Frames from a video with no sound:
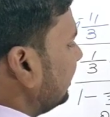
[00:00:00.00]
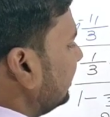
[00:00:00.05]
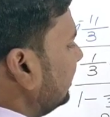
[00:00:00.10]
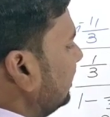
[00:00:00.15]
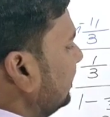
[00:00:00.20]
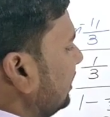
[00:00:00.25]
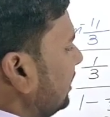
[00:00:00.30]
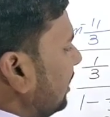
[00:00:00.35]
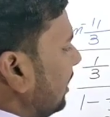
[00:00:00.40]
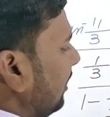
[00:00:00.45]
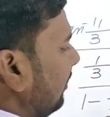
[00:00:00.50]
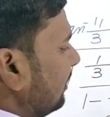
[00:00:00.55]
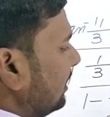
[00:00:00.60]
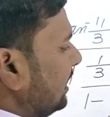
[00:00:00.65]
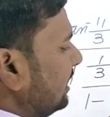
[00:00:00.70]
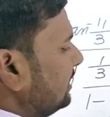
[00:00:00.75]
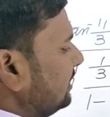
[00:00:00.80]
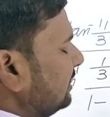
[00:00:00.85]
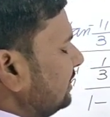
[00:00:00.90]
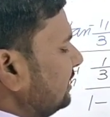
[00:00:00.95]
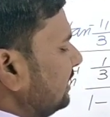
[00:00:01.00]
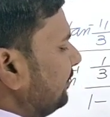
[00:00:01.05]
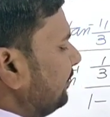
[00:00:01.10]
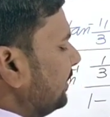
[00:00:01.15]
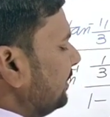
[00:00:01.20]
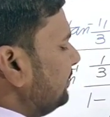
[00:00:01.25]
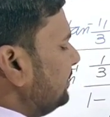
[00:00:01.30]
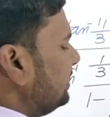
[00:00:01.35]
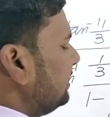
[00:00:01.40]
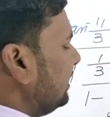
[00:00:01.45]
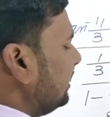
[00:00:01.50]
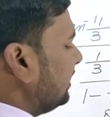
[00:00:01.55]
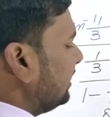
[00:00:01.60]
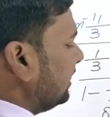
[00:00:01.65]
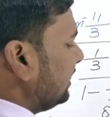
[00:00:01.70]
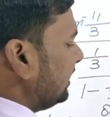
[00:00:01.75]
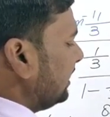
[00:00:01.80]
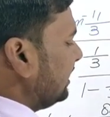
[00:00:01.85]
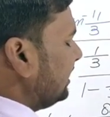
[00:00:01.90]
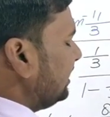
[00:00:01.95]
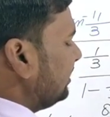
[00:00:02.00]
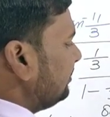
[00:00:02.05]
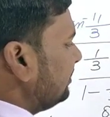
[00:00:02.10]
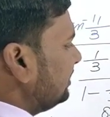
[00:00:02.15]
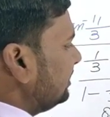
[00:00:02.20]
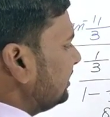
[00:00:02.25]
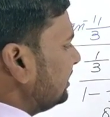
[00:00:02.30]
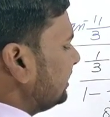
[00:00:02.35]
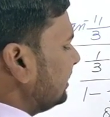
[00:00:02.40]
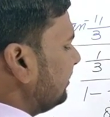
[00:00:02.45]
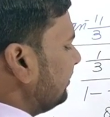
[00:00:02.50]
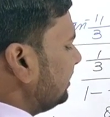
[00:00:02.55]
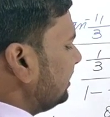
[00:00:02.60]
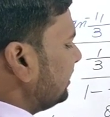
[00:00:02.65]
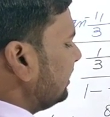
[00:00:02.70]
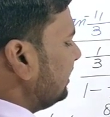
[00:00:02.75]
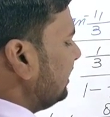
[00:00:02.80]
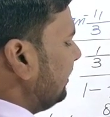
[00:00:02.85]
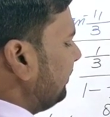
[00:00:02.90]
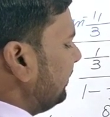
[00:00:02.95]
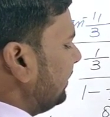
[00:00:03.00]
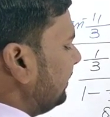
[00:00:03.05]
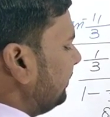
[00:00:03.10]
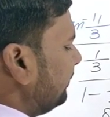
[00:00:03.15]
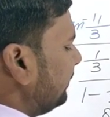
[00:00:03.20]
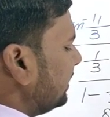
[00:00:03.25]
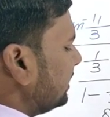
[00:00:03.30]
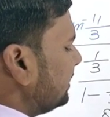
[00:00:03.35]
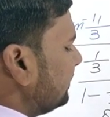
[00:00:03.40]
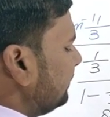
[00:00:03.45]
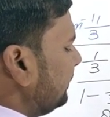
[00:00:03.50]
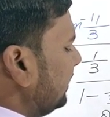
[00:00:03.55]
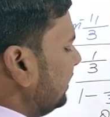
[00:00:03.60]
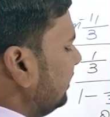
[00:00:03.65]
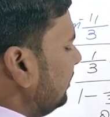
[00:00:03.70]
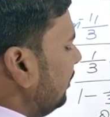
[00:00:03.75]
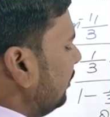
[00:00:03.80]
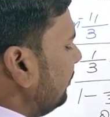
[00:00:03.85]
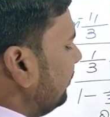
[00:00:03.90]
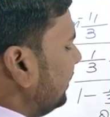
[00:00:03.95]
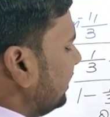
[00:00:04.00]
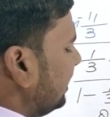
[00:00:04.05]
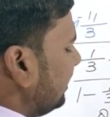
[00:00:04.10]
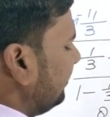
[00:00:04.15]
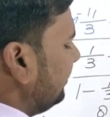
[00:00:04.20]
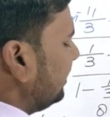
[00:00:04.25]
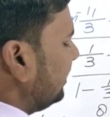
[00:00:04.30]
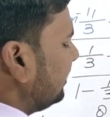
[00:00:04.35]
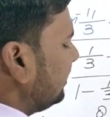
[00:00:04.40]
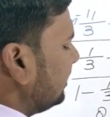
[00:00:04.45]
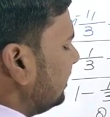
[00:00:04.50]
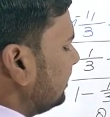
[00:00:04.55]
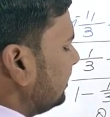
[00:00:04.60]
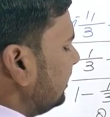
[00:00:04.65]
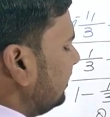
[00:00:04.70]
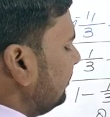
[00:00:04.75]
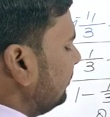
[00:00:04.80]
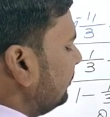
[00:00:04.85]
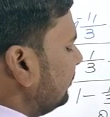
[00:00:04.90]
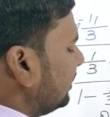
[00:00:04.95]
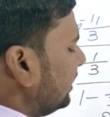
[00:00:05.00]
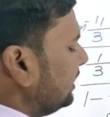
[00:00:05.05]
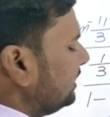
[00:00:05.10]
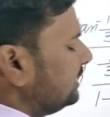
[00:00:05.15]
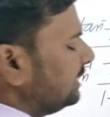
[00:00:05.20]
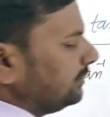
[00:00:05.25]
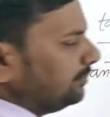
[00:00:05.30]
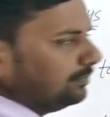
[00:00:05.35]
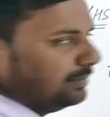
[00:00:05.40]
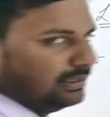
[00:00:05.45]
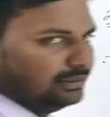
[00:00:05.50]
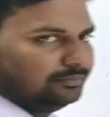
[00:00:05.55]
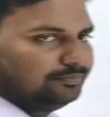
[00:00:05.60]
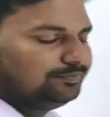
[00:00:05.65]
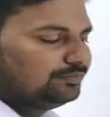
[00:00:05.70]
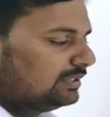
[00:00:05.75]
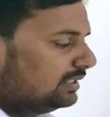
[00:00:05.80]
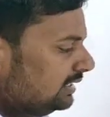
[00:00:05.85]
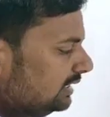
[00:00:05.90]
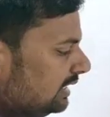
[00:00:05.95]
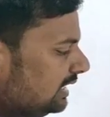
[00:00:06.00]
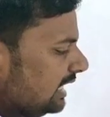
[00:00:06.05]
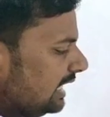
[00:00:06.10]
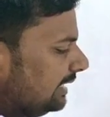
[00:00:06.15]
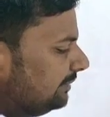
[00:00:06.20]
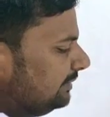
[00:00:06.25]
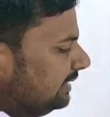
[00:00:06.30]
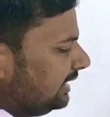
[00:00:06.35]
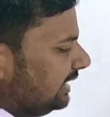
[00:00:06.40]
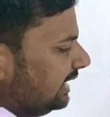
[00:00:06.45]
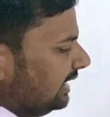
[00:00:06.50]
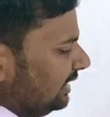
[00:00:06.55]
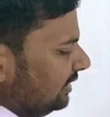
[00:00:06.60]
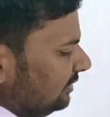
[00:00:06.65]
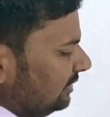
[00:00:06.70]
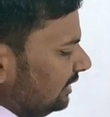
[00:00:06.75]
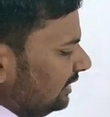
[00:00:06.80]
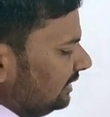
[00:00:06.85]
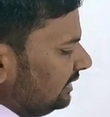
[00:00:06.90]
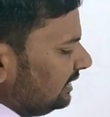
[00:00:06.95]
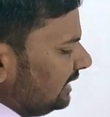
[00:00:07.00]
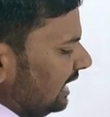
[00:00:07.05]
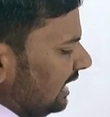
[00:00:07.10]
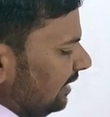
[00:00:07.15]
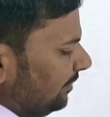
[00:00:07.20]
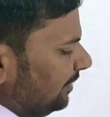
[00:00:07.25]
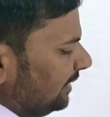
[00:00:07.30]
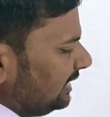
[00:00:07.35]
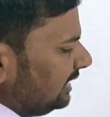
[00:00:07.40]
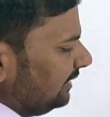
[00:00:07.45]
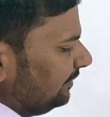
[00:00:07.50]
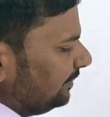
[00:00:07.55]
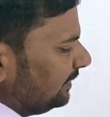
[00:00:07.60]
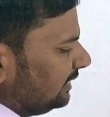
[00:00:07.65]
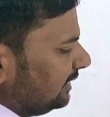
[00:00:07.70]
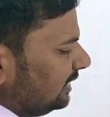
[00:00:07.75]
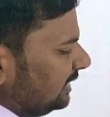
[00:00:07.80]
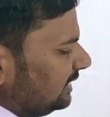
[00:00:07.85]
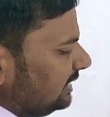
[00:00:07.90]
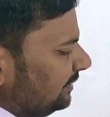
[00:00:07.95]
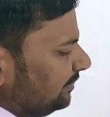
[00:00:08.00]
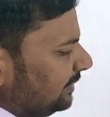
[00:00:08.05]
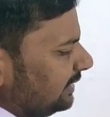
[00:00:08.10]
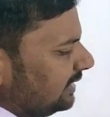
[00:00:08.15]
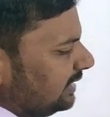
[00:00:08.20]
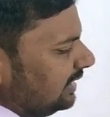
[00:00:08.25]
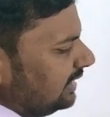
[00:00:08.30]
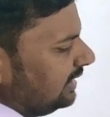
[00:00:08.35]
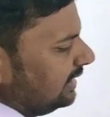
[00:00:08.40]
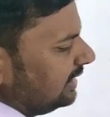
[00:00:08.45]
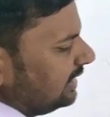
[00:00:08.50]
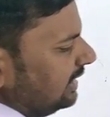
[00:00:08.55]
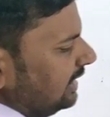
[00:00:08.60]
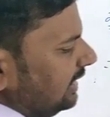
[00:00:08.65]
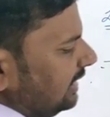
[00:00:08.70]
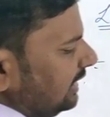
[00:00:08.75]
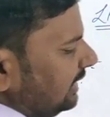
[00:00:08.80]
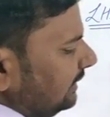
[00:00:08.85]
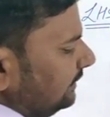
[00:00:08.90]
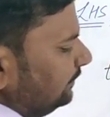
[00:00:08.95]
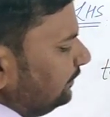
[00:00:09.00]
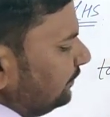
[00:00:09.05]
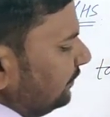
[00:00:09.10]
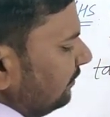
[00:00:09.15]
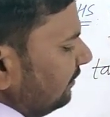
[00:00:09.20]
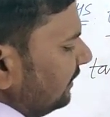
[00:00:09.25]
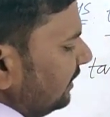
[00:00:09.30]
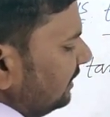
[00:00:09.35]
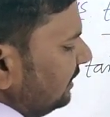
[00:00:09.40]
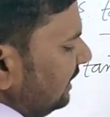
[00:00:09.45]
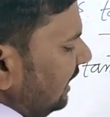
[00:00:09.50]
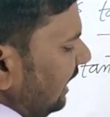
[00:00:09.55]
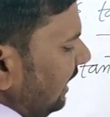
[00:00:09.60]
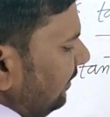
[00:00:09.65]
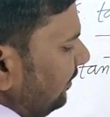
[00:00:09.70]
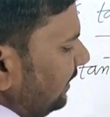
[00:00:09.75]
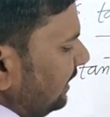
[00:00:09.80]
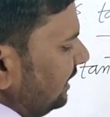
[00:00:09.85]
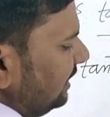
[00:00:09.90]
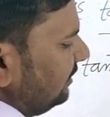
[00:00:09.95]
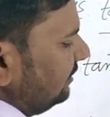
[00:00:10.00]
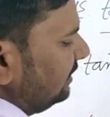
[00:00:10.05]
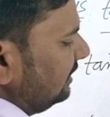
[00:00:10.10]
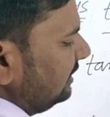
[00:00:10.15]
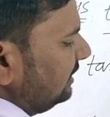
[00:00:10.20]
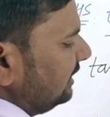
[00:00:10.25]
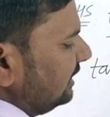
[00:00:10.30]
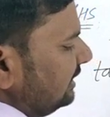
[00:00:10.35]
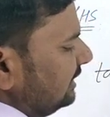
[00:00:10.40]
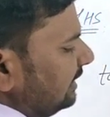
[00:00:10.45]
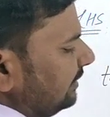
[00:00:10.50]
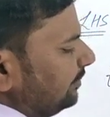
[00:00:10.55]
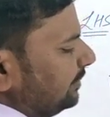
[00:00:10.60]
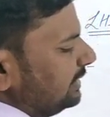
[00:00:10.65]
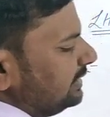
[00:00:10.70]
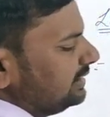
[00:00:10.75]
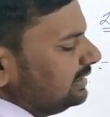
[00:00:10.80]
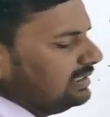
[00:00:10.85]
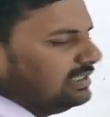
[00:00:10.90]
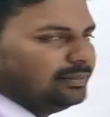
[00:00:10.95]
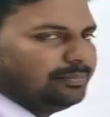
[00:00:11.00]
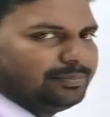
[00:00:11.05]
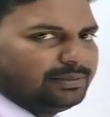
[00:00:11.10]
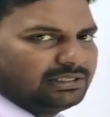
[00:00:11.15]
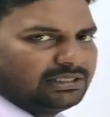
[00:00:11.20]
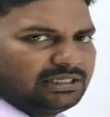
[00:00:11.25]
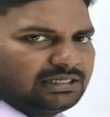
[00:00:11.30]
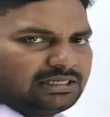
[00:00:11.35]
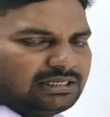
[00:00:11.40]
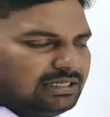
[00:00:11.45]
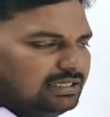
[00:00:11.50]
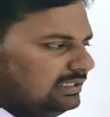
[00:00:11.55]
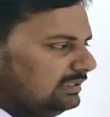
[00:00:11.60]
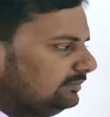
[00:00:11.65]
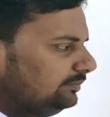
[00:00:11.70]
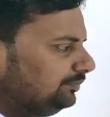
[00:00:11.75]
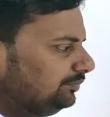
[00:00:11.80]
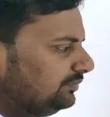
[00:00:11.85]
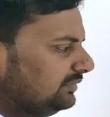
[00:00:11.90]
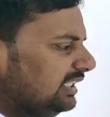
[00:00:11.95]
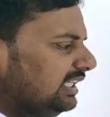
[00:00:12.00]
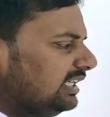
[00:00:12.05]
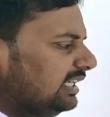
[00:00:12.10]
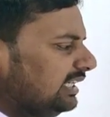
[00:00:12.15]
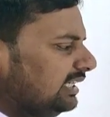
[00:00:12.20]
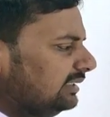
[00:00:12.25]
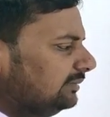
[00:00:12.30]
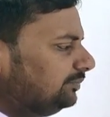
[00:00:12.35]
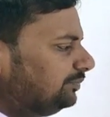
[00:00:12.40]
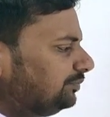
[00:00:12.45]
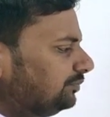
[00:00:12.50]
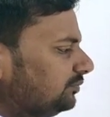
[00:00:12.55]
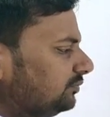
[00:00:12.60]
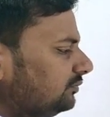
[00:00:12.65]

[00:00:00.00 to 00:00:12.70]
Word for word: हैं और आठ सते छप्पन में से एक घटेगा डियर स्टूडेंट्स कितना बचेगा यहाँ पर पचपन और बटे में कितना सर हो गया छप्पन अब देखिए डियर स्टूडेंट्स यहाँ पर ये पंद्रह से पंद्रह कट रहा है यहाँ पर डियर स्टूडेंट्स ये छप्पन से छप्पन कट रहा है देख रहे हैं